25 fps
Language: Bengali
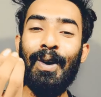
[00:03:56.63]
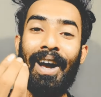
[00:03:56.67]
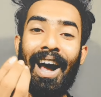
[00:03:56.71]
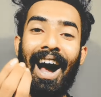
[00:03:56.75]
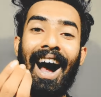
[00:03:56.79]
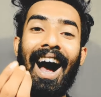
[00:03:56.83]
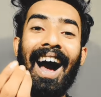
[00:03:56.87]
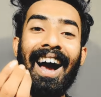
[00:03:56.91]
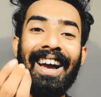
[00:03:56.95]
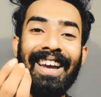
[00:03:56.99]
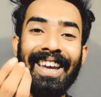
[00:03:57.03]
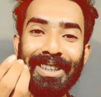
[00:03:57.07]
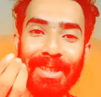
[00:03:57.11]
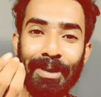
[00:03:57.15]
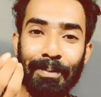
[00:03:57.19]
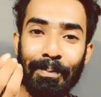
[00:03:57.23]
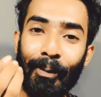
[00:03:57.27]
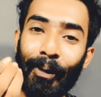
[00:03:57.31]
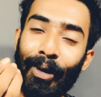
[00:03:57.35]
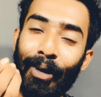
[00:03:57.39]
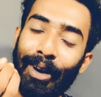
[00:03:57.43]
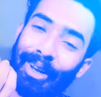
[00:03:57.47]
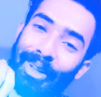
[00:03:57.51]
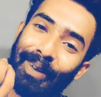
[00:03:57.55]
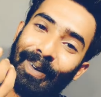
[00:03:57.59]
কাকে সে
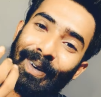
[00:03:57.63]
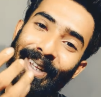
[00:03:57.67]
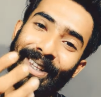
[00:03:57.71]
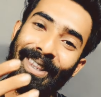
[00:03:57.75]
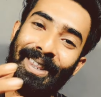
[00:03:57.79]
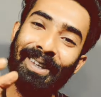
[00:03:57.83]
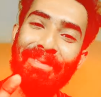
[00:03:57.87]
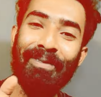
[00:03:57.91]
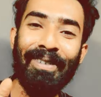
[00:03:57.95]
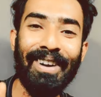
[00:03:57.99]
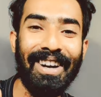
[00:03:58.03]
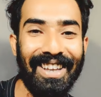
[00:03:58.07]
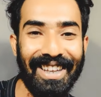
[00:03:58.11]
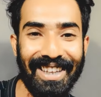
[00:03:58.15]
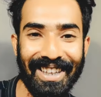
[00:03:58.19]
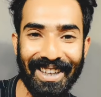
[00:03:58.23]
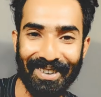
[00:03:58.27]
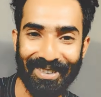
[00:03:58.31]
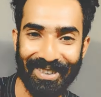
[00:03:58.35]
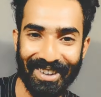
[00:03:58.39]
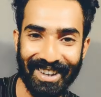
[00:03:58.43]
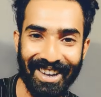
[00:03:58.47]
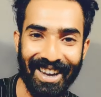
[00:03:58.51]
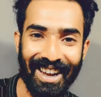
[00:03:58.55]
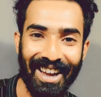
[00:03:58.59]
পটি করে দিয়ে বেরিয়ে
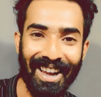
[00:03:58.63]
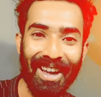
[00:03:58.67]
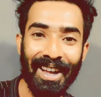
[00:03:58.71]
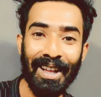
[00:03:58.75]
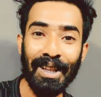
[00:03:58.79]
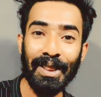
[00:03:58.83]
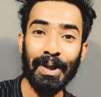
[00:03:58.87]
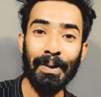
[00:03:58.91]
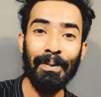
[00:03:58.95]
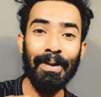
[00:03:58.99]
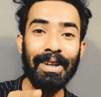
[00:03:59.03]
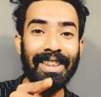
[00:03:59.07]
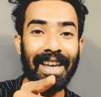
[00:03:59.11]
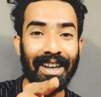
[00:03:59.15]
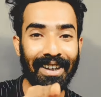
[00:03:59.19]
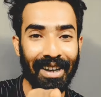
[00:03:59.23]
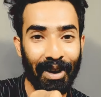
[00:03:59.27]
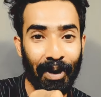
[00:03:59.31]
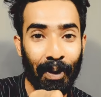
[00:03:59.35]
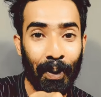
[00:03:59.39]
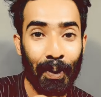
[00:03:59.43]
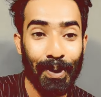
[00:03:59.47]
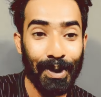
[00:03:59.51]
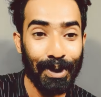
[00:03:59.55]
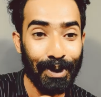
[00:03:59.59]
যাবে তুমি তাকে
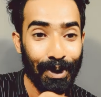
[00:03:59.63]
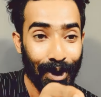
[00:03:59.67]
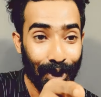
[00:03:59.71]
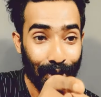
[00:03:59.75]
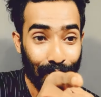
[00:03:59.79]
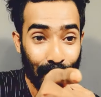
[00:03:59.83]
খুঁজে দিলে